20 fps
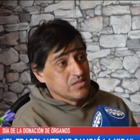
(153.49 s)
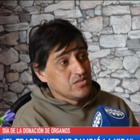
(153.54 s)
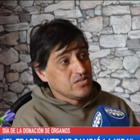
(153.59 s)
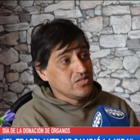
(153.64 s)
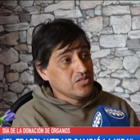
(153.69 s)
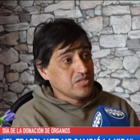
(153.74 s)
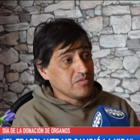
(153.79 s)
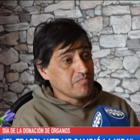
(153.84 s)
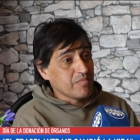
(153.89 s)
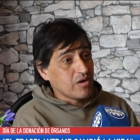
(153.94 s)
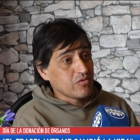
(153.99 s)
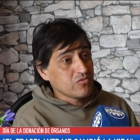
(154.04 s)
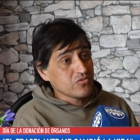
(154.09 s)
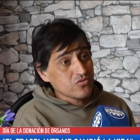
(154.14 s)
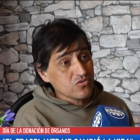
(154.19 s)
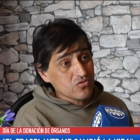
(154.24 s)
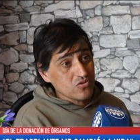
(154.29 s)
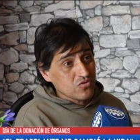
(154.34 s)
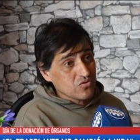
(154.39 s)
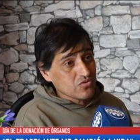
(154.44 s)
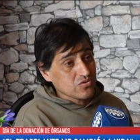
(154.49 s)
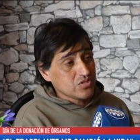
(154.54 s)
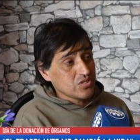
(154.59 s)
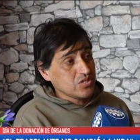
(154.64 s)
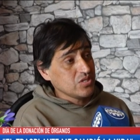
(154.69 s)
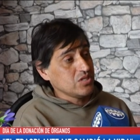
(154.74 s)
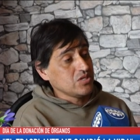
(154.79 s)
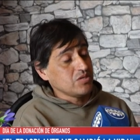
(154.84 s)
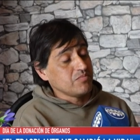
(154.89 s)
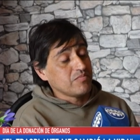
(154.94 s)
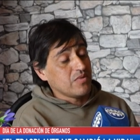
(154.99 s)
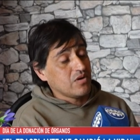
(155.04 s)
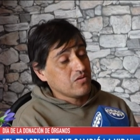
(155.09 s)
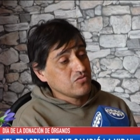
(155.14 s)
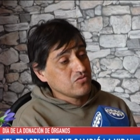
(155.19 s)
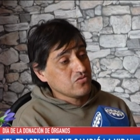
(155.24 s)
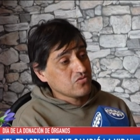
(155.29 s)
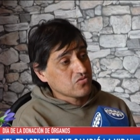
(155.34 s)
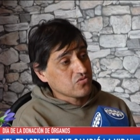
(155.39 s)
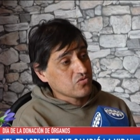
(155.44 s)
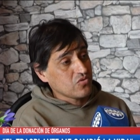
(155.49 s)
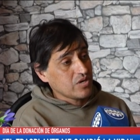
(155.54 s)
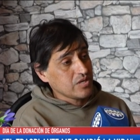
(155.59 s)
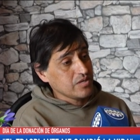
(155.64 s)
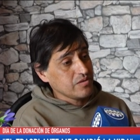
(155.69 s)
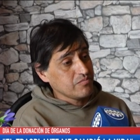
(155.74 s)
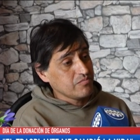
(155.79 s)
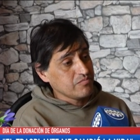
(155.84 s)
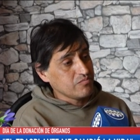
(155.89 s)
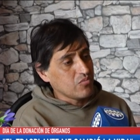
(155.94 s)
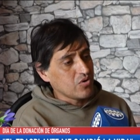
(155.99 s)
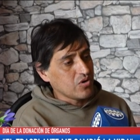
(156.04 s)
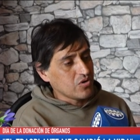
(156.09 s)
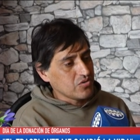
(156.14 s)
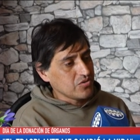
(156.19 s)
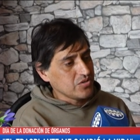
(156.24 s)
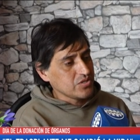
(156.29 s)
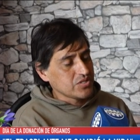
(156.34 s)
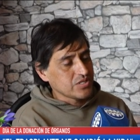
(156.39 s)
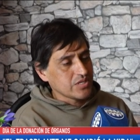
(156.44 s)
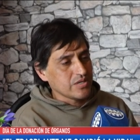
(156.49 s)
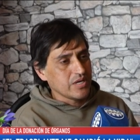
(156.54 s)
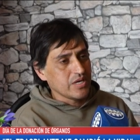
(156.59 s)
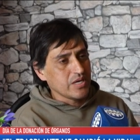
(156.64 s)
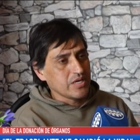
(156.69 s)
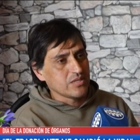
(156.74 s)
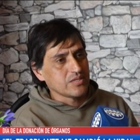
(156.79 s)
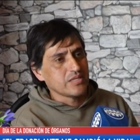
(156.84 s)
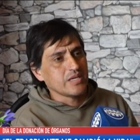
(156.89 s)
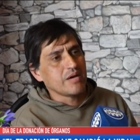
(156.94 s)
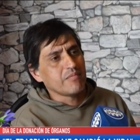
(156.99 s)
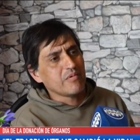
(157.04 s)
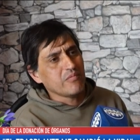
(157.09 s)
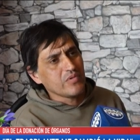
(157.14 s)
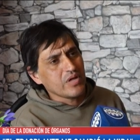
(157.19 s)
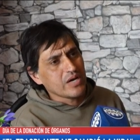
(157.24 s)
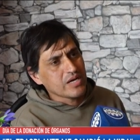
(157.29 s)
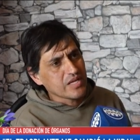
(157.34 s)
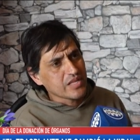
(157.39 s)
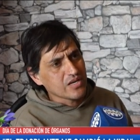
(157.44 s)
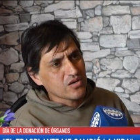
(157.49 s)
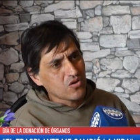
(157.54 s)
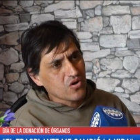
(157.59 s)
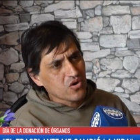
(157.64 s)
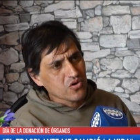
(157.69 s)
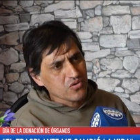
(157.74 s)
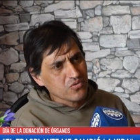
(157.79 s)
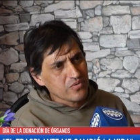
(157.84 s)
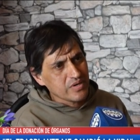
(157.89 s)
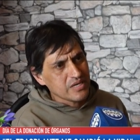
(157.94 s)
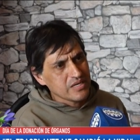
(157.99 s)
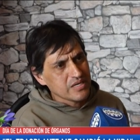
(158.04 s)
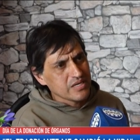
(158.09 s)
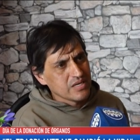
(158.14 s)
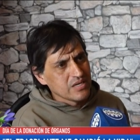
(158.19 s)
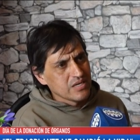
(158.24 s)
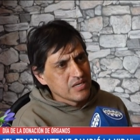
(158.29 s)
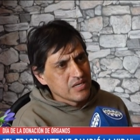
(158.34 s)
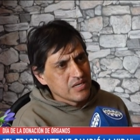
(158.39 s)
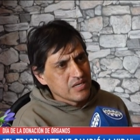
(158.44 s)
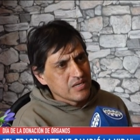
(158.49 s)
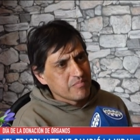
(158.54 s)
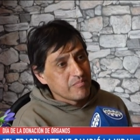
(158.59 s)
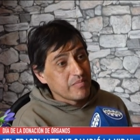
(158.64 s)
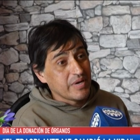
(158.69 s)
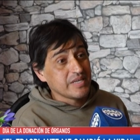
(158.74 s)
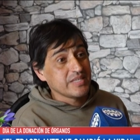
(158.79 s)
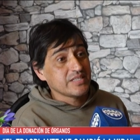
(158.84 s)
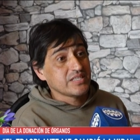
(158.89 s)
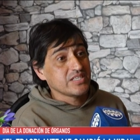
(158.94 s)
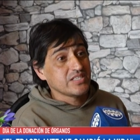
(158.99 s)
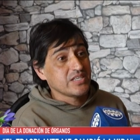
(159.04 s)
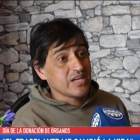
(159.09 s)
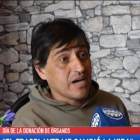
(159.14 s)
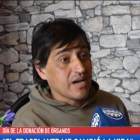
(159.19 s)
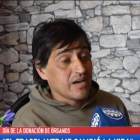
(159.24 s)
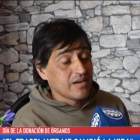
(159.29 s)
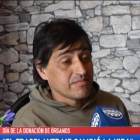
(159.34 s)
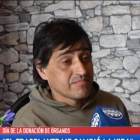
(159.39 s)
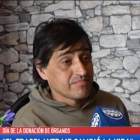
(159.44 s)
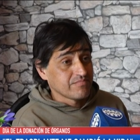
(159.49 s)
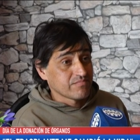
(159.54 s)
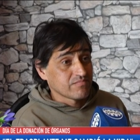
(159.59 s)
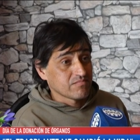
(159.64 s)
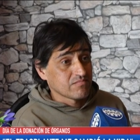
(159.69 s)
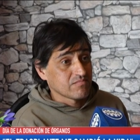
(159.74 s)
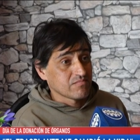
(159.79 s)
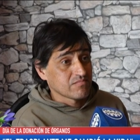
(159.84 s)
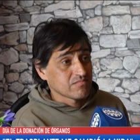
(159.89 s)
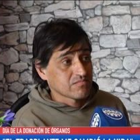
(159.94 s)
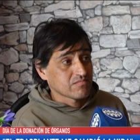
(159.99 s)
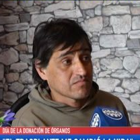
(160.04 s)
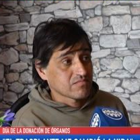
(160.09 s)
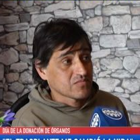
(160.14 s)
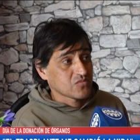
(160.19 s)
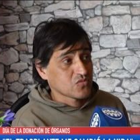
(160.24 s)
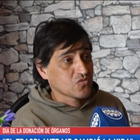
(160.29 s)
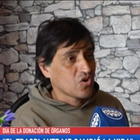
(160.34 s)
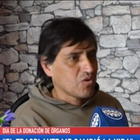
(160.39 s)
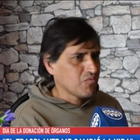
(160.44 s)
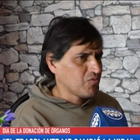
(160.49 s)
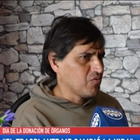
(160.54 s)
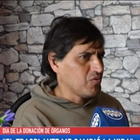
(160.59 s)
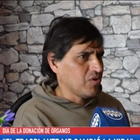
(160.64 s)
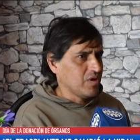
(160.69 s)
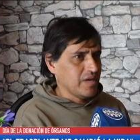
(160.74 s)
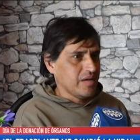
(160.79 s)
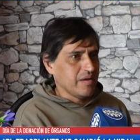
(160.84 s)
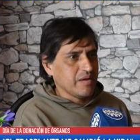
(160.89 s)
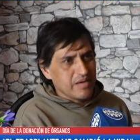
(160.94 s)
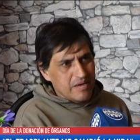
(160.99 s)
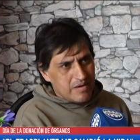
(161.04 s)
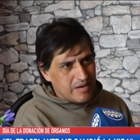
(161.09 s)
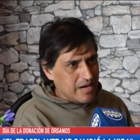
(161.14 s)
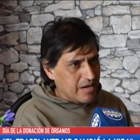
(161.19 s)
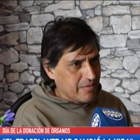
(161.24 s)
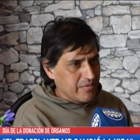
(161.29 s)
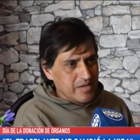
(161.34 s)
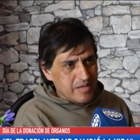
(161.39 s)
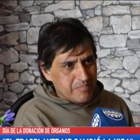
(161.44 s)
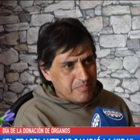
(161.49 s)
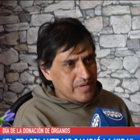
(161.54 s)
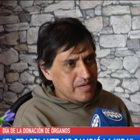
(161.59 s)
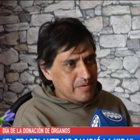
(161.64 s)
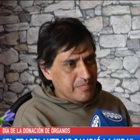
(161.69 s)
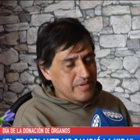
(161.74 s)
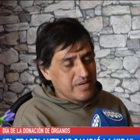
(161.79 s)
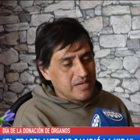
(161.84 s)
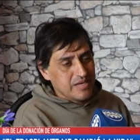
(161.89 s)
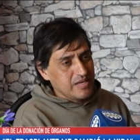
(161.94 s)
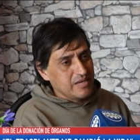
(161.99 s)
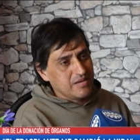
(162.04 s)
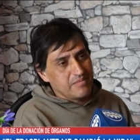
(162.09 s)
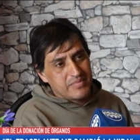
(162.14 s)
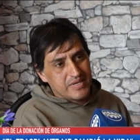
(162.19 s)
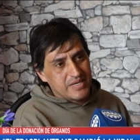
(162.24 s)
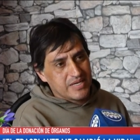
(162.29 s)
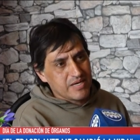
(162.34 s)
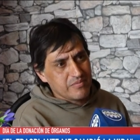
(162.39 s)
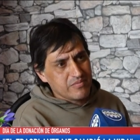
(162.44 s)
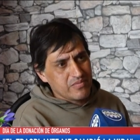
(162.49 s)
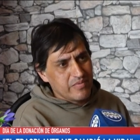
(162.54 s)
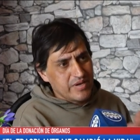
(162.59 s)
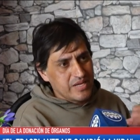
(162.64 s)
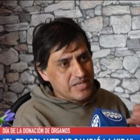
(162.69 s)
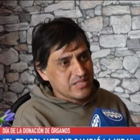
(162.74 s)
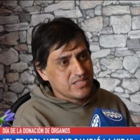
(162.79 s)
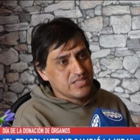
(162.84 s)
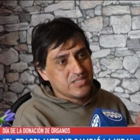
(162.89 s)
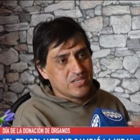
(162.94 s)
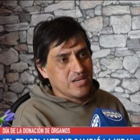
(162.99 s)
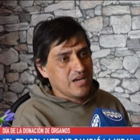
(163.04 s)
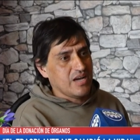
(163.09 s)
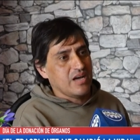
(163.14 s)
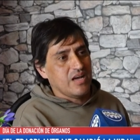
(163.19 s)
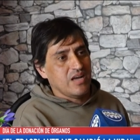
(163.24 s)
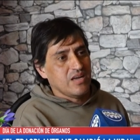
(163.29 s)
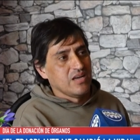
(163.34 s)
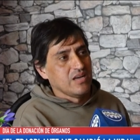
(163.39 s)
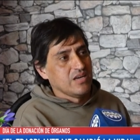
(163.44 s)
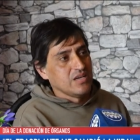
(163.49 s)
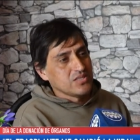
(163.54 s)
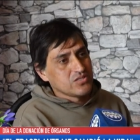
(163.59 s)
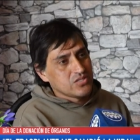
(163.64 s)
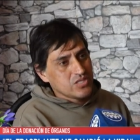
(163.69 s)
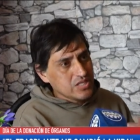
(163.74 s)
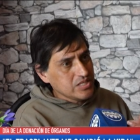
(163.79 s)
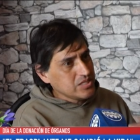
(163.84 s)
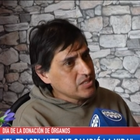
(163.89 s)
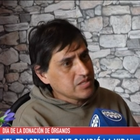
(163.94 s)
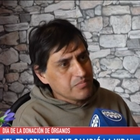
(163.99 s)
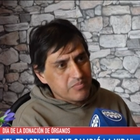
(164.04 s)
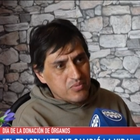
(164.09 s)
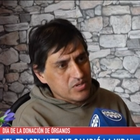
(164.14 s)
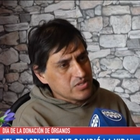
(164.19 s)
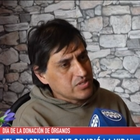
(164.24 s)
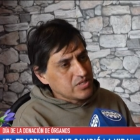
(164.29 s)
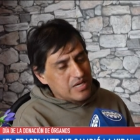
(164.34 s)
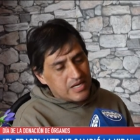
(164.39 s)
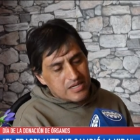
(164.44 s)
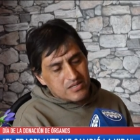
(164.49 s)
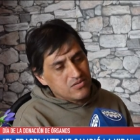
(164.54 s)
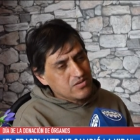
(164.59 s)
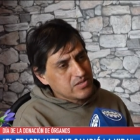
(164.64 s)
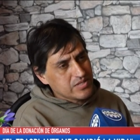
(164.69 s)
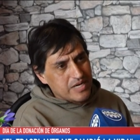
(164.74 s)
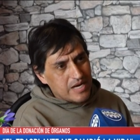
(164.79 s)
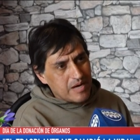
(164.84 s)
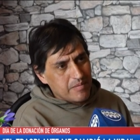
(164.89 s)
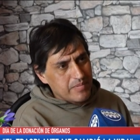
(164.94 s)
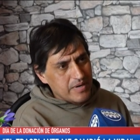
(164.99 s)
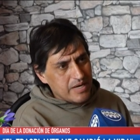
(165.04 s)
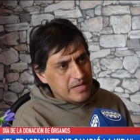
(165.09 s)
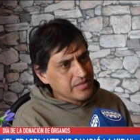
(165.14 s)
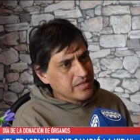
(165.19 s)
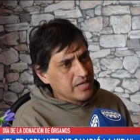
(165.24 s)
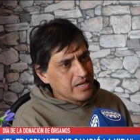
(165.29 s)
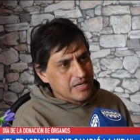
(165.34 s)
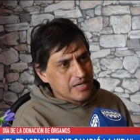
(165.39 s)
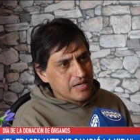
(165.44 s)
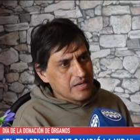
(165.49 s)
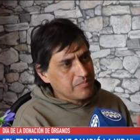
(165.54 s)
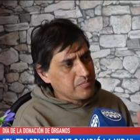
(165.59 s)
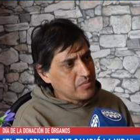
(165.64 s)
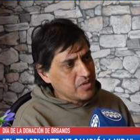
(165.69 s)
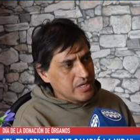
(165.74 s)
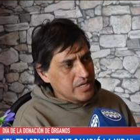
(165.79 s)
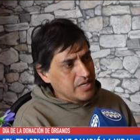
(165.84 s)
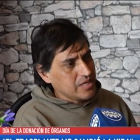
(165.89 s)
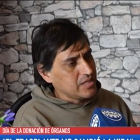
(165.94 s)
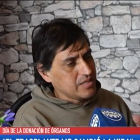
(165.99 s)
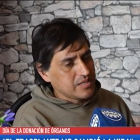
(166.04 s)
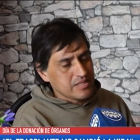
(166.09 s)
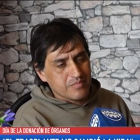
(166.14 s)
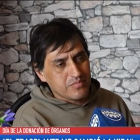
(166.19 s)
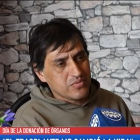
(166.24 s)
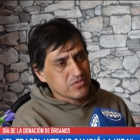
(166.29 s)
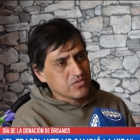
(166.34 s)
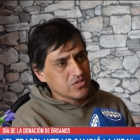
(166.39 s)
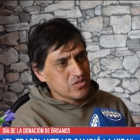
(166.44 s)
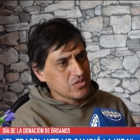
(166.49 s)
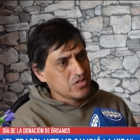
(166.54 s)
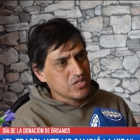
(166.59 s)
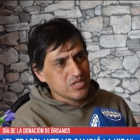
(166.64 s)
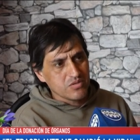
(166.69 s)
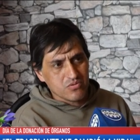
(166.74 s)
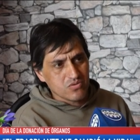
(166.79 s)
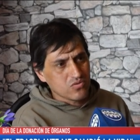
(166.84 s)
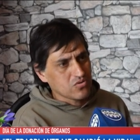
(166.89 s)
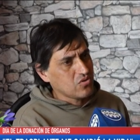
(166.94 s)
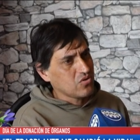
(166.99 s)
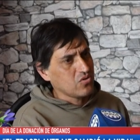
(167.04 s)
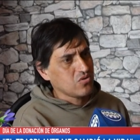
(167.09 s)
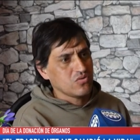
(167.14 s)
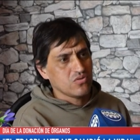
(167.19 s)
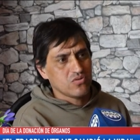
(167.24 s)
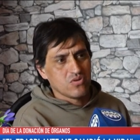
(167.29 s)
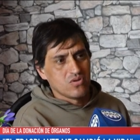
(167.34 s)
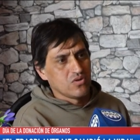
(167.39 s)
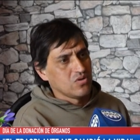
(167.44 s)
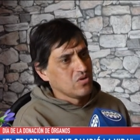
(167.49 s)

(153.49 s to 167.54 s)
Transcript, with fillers: Dice, Mauricio, sí, Mauricio Suárez, bueno, dice, te llamo de acá de Córdoba, venite ya. ¿Cómo? Eh, a ver, espera, espera, explícame, venite ya. Sí, dice, porque te salió el trasplante acá, pues está positivo, todo.